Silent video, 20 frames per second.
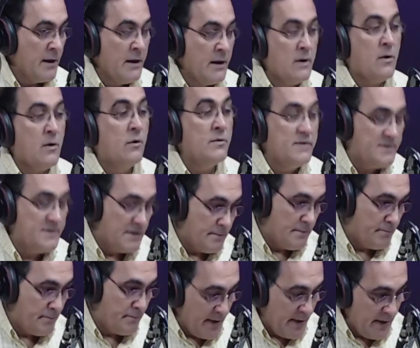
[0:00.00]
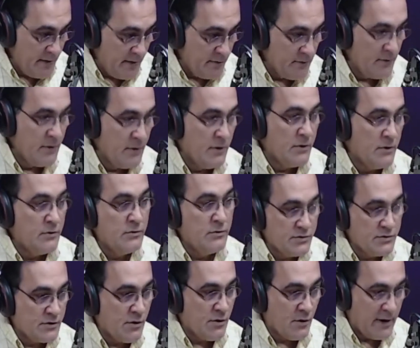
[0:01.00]
e com o desempenho
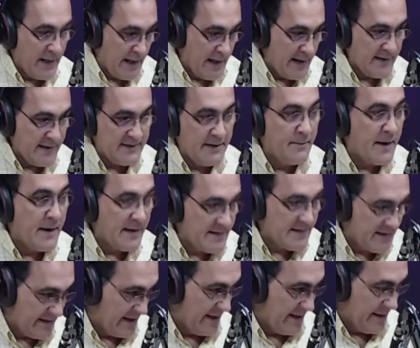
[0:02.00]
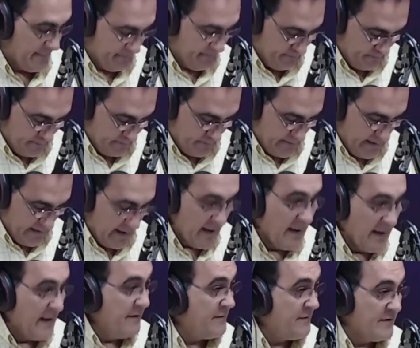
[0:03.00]
dos colegas em Brasília.
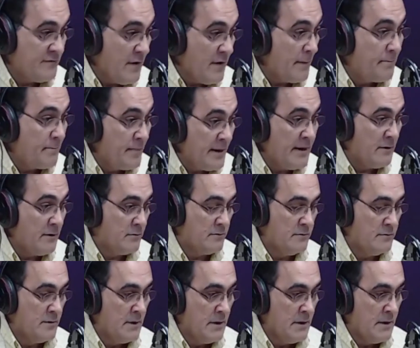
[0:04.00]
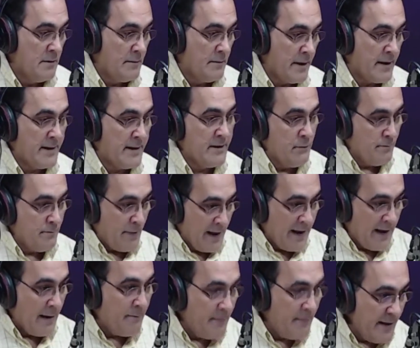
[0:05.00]
Ele fez um apelo para que o
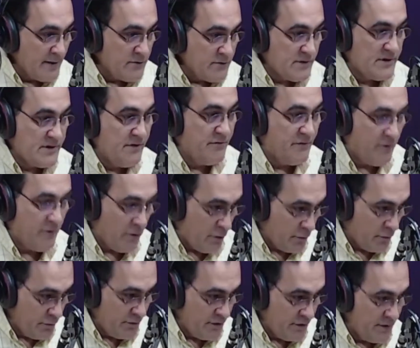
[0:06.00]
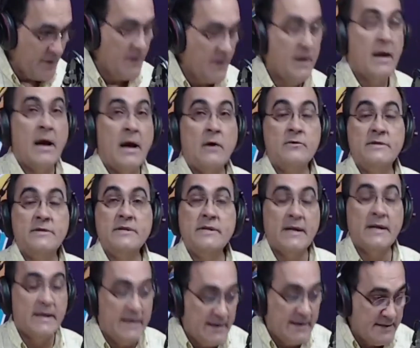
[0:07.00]
parlamento se volte aos
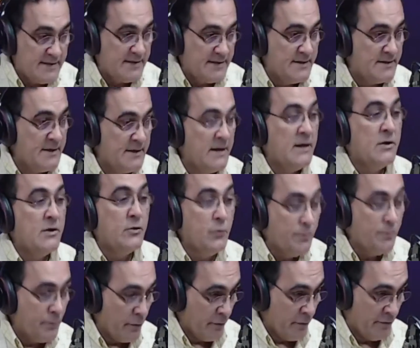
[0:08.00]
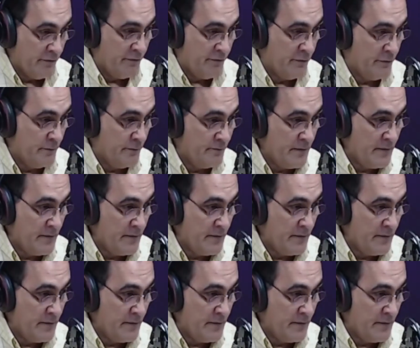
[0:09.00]
interesses do povo.